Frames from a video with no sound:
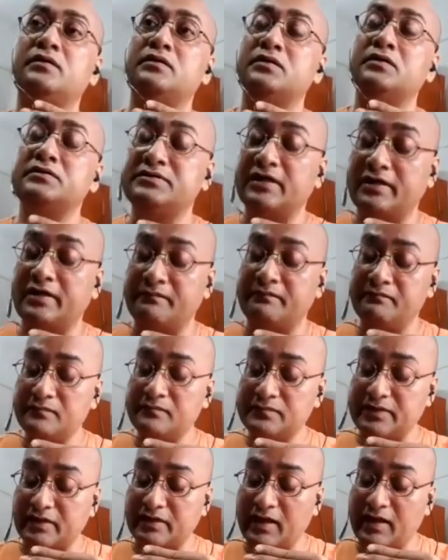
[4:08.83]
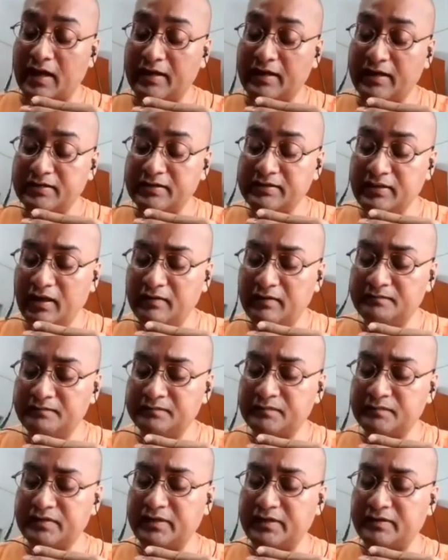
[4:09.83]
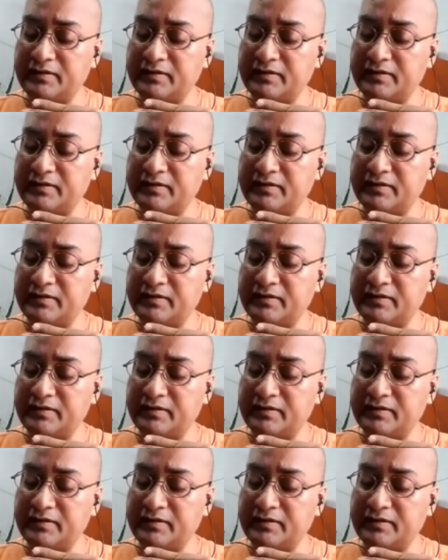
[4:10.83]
যে সেই গানে আছে না যে